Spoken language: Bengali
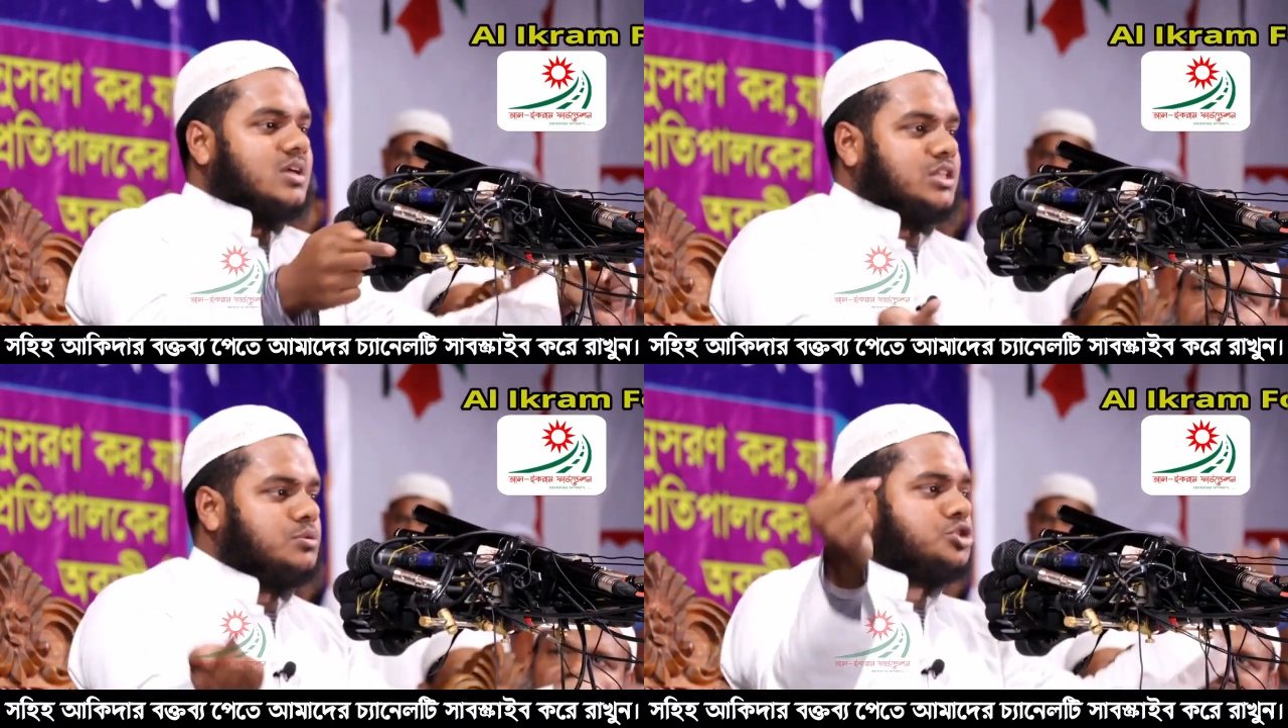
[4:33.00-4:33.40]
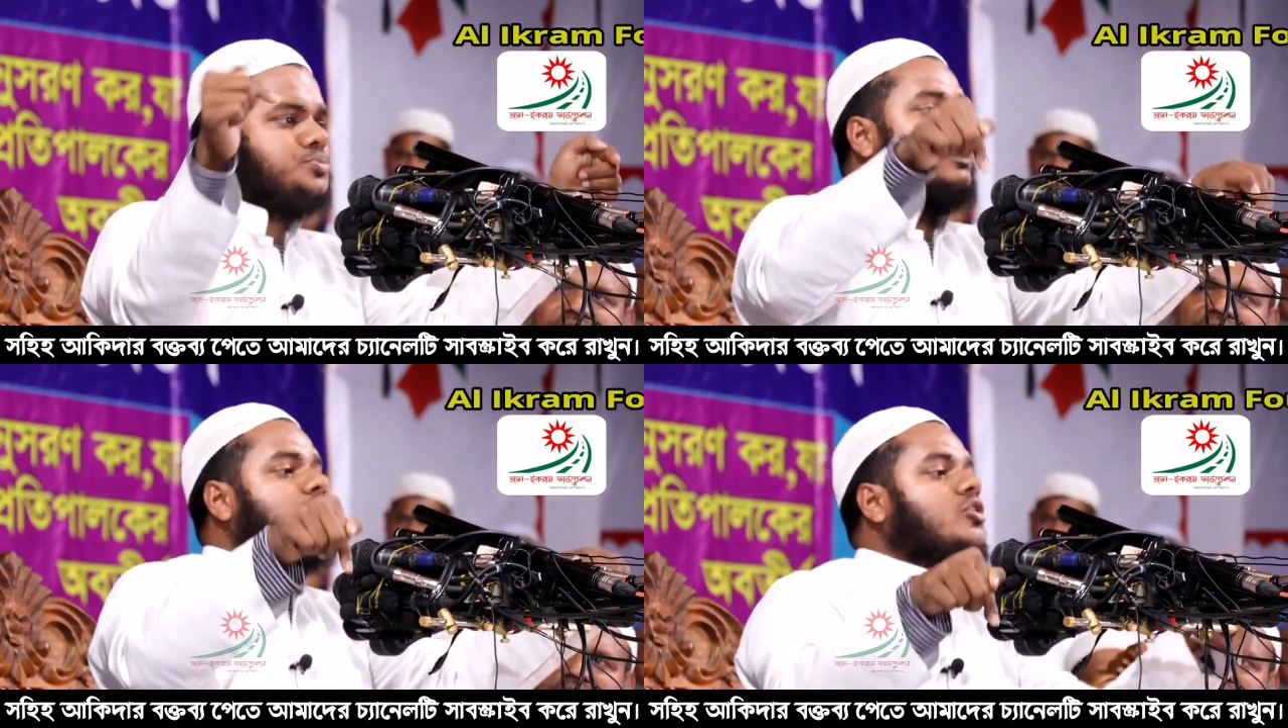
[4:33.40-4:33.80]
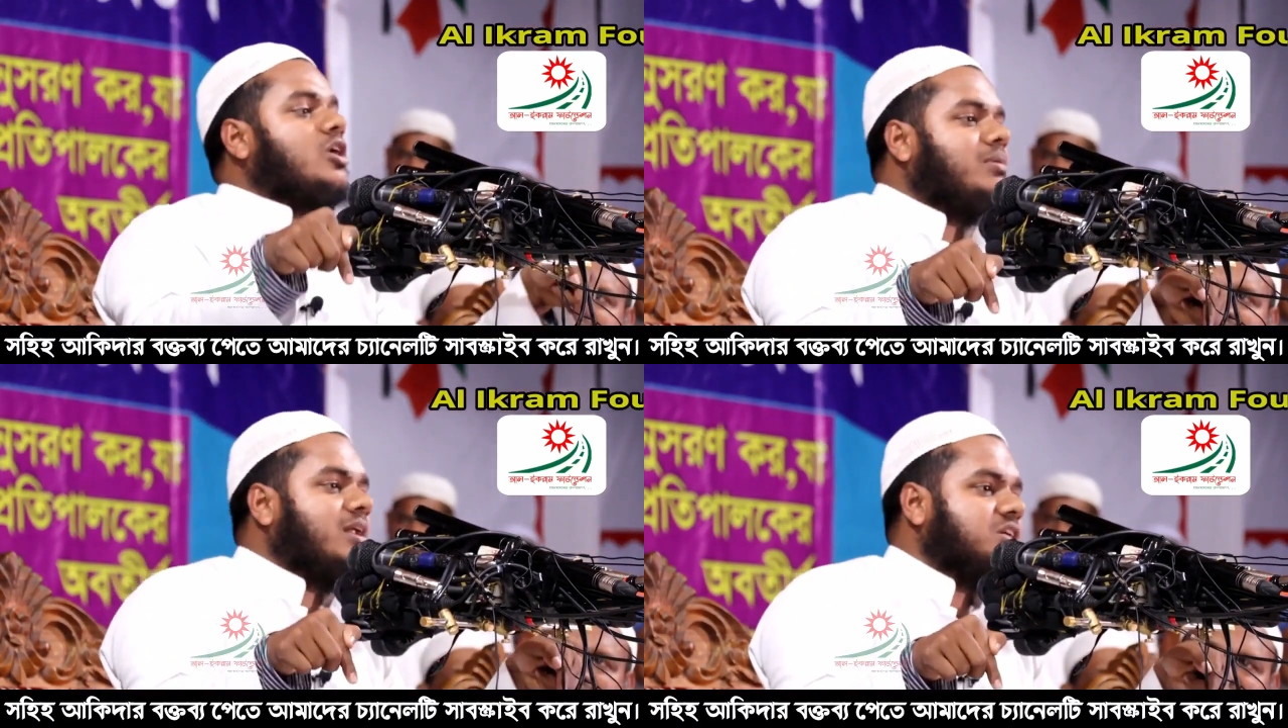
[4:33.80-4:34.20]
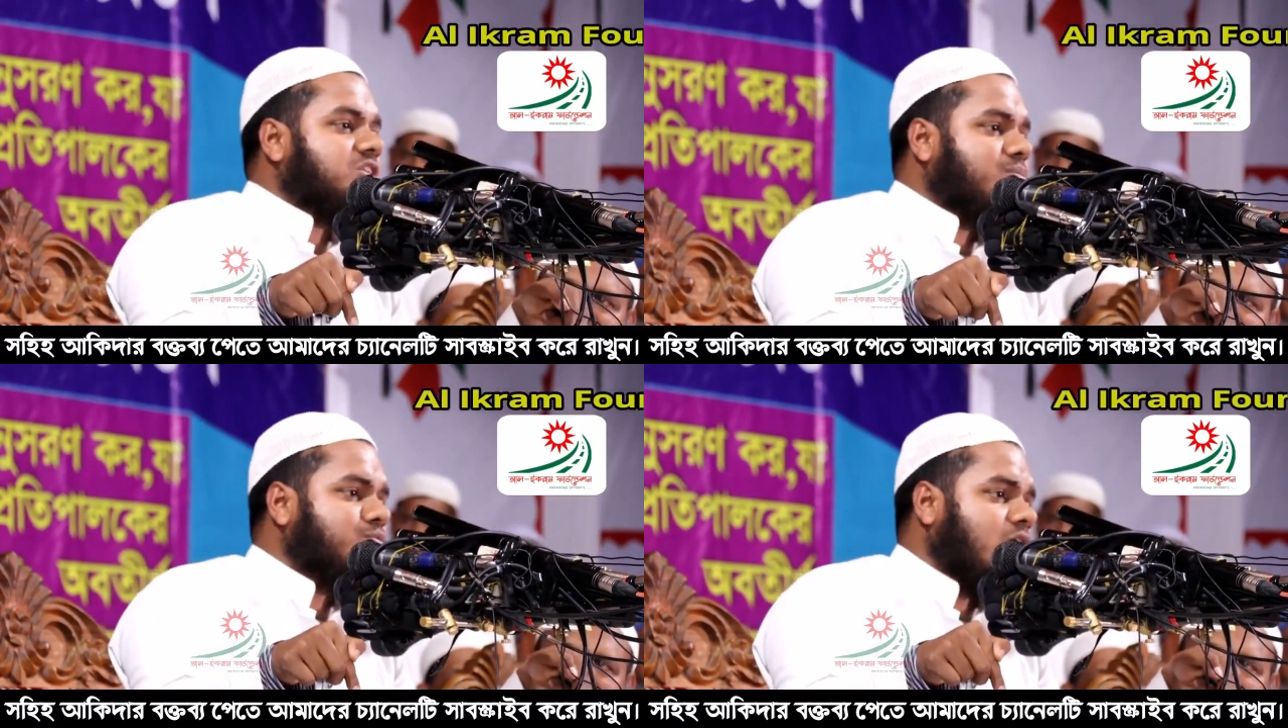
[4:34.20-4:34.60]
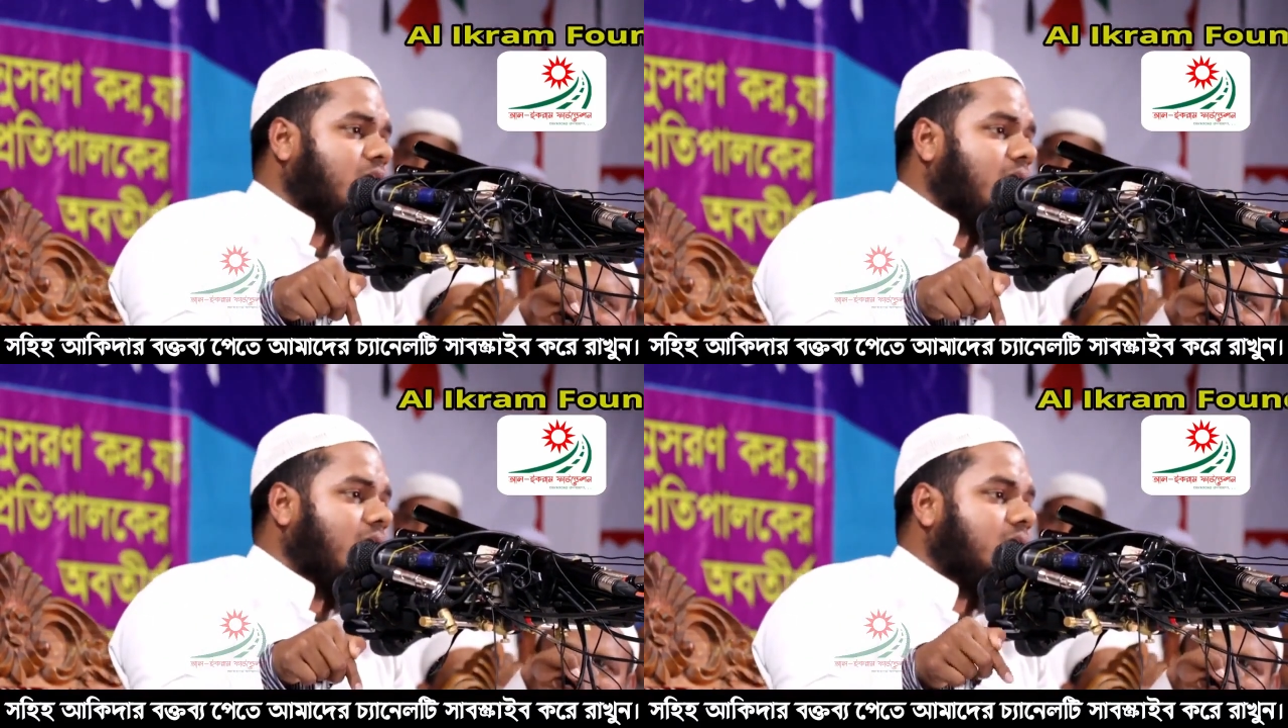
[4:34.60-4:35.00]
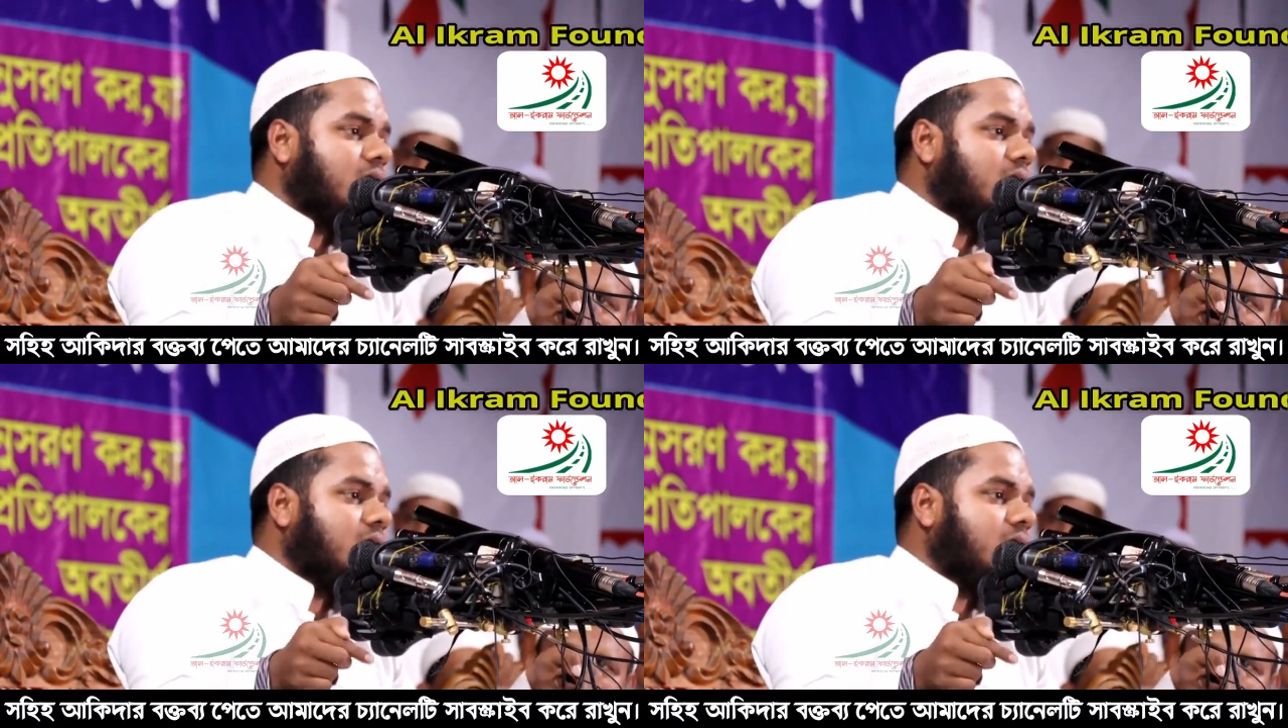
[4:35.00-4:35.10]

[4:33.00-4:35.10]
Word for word: দিবস পালন করা মানে কিসের পূজা করা